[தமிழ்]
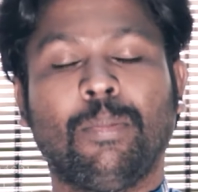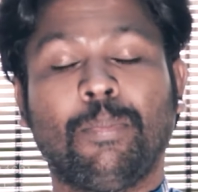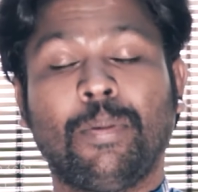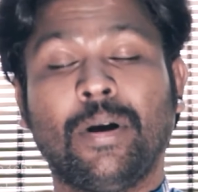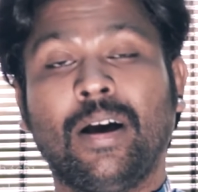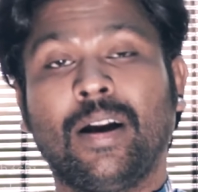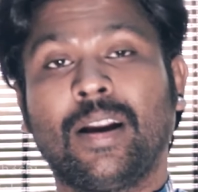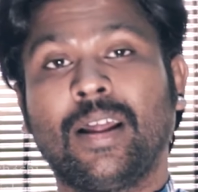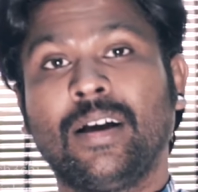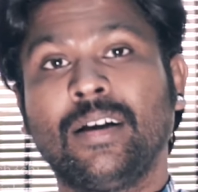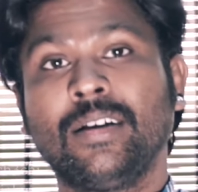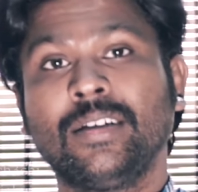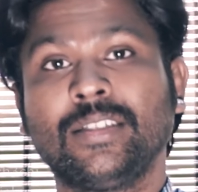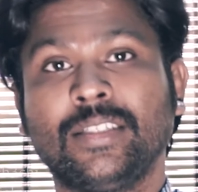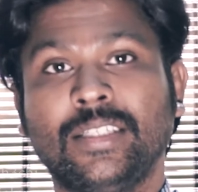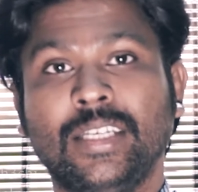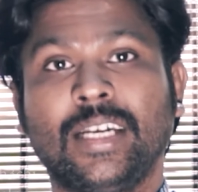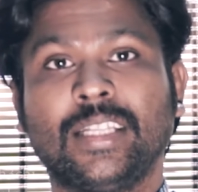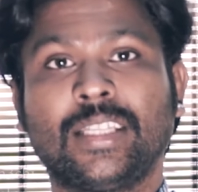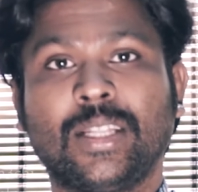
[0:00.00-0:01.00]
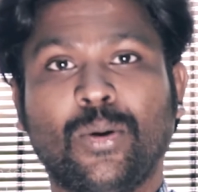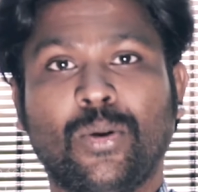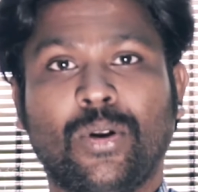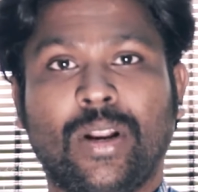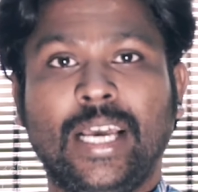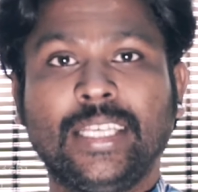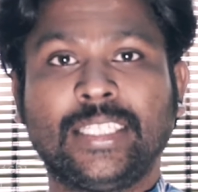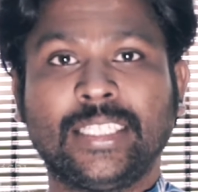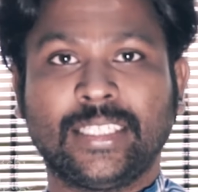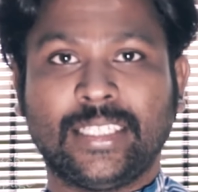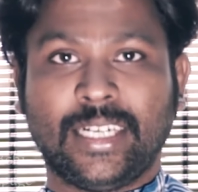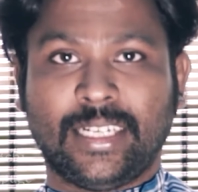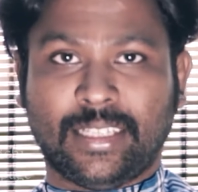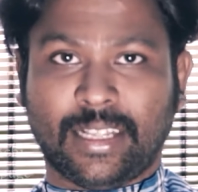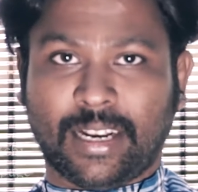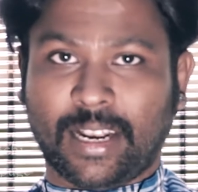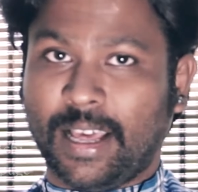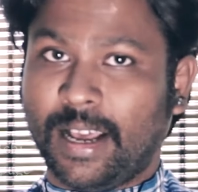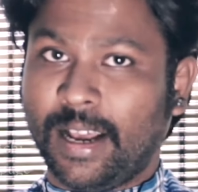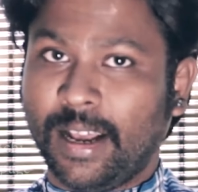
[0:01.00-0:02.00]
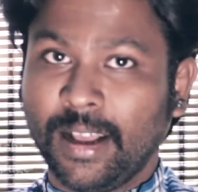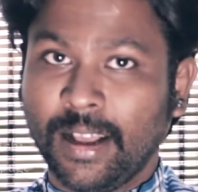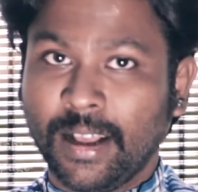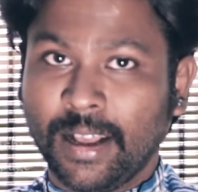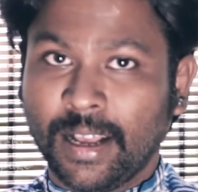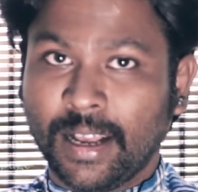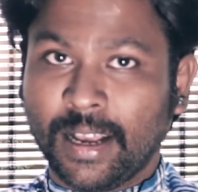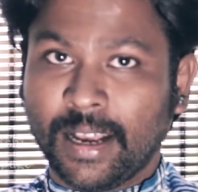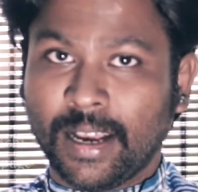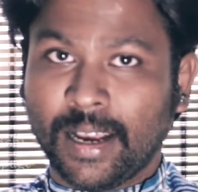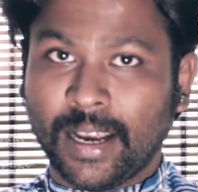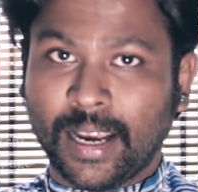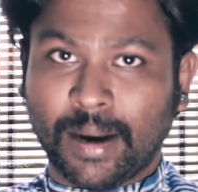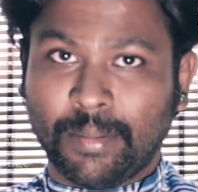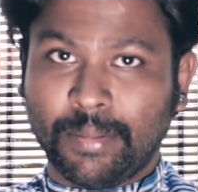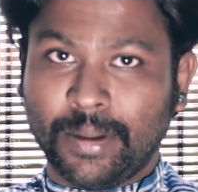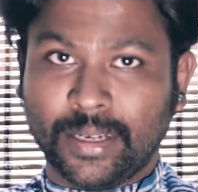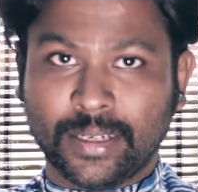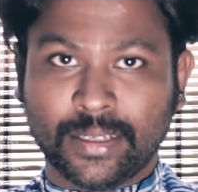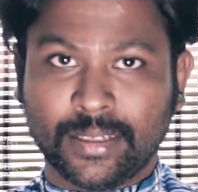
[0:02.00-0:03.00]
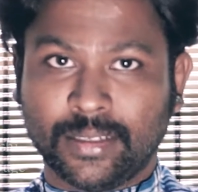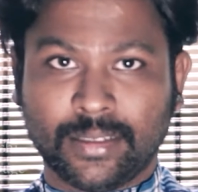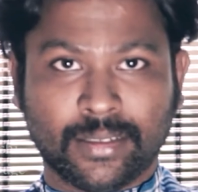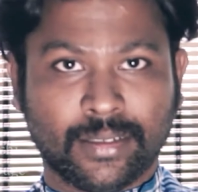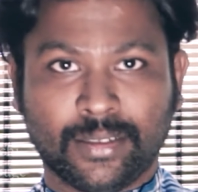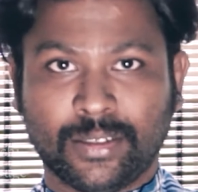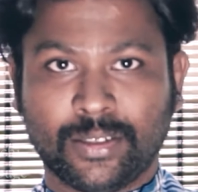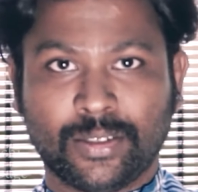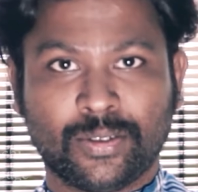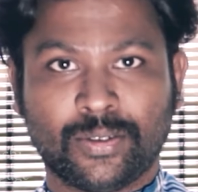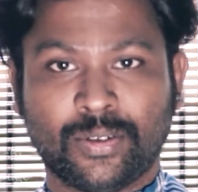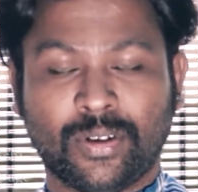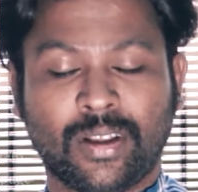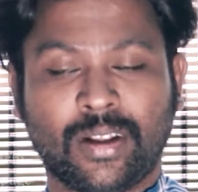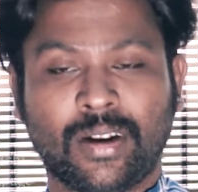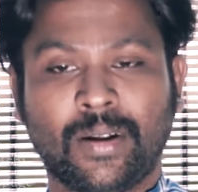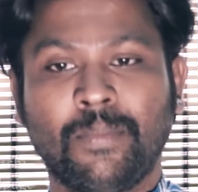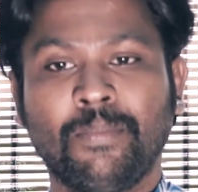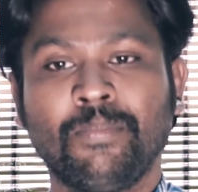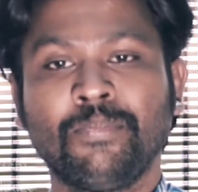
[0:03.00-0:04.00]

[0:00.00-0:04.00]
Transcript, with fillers: பாடா சீக்கிரத்தில் ஒரு லைசன்ஸ் எடுத்துடலாம் அப்படின்னு சொன்னாராம்